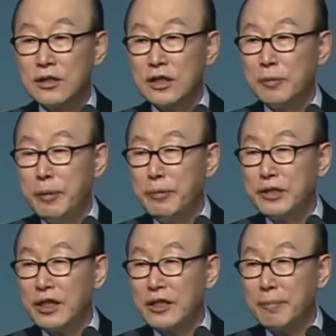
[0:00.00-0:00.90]
슬픔이
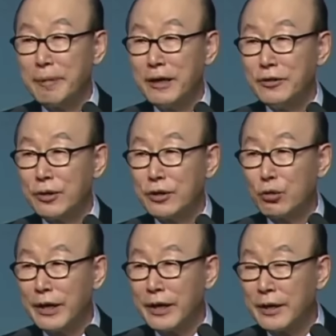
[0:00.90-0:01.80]
있을 때 방언으로
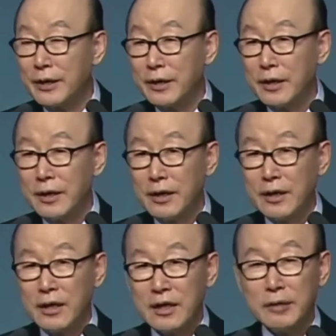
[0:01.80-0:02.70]
기도하라.
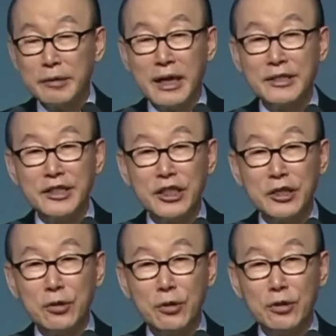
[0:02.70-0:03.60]
그러면
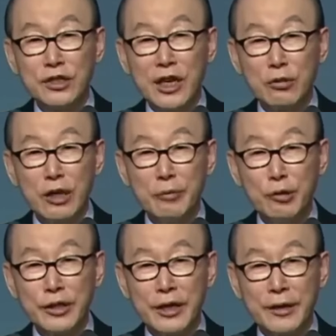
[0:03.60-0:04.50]
안식이 오고 상쾌함이
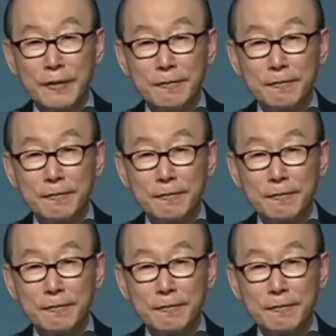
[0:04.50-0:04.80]
온다.